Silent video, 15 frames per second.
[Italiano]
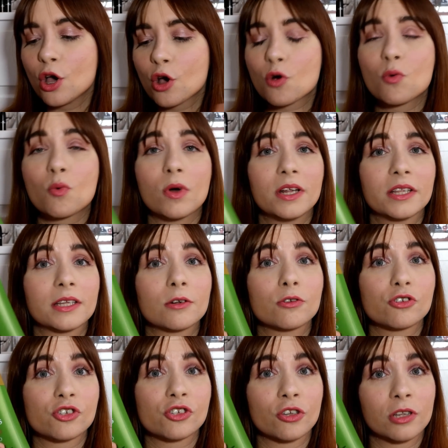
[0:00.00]
comunque all'interno
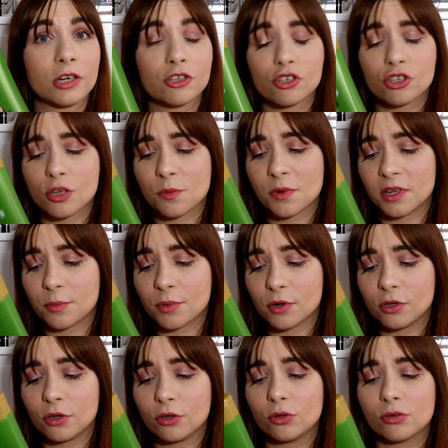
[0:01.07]
ci sono 300 ml di
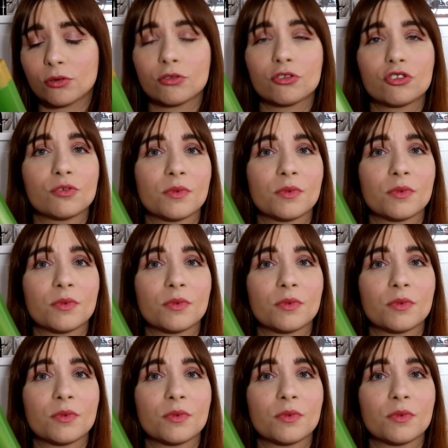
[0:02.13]
prodotto 12